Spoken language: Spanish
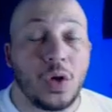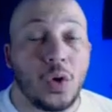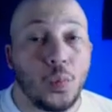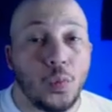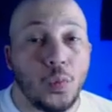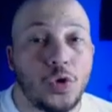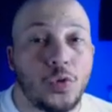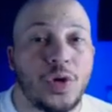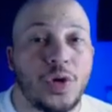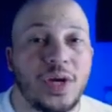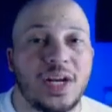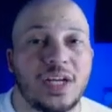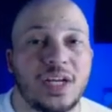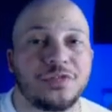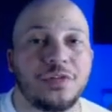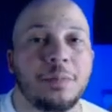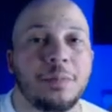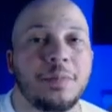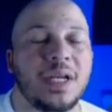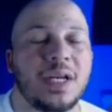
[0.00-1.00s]
Muy buenas
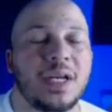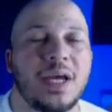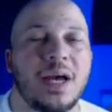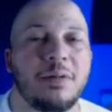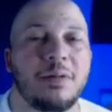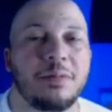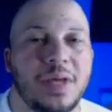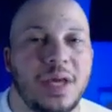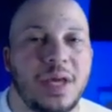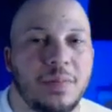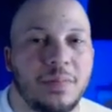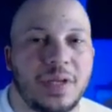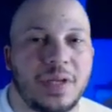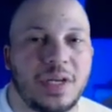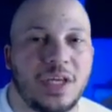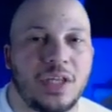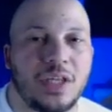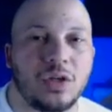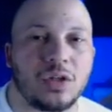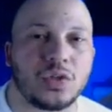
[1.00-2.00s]
familia,
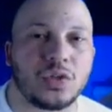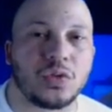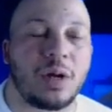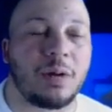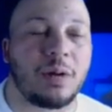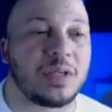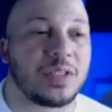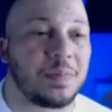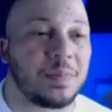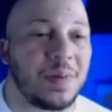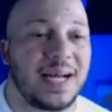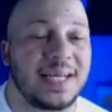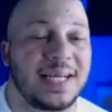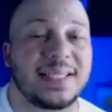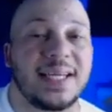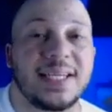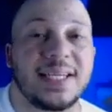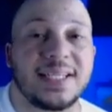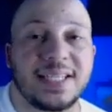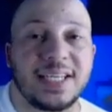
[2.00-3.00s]
bienvenidos una vez
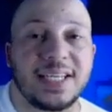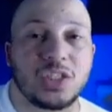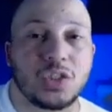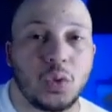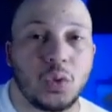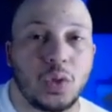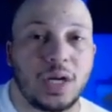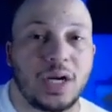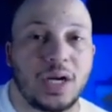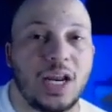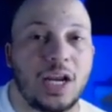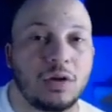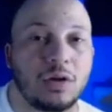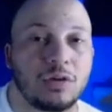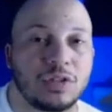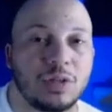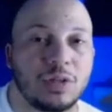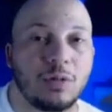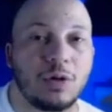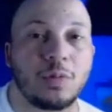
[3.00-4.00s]
más a este su canal
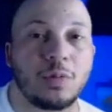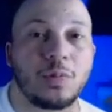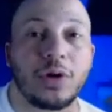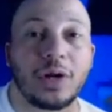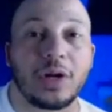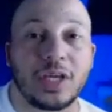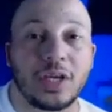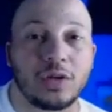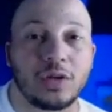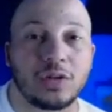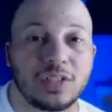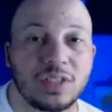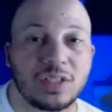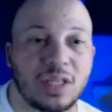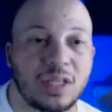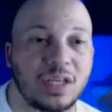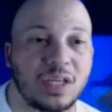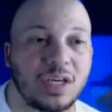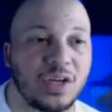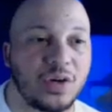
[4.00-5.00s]
José Blog, por aquí José
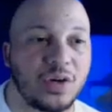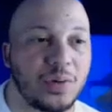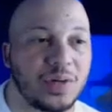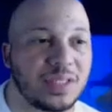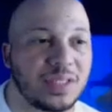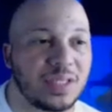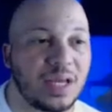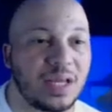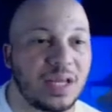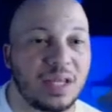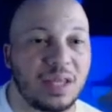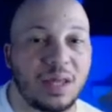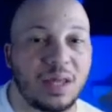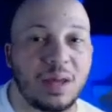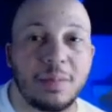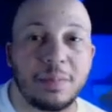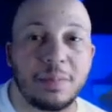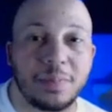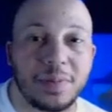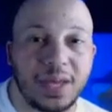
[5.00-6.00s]
de Dinero Extra
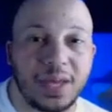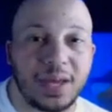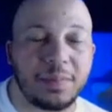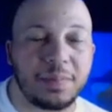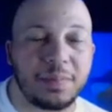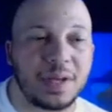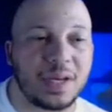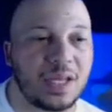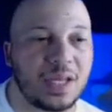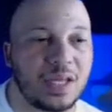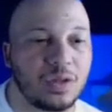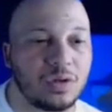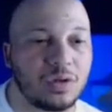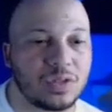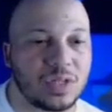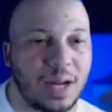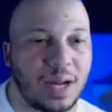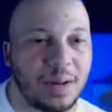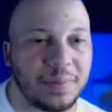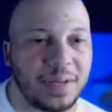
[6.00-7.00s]
RD,
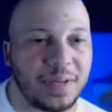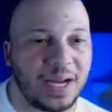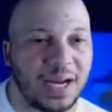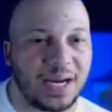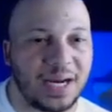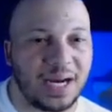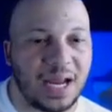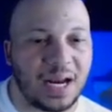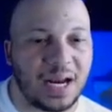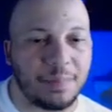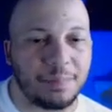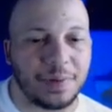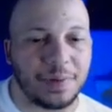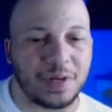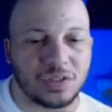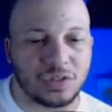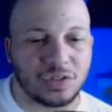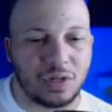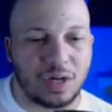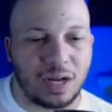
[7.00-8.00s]
bienvenidos a mi canal
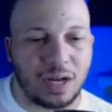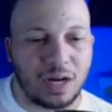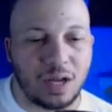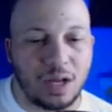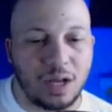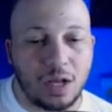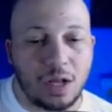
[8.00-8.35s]
personal.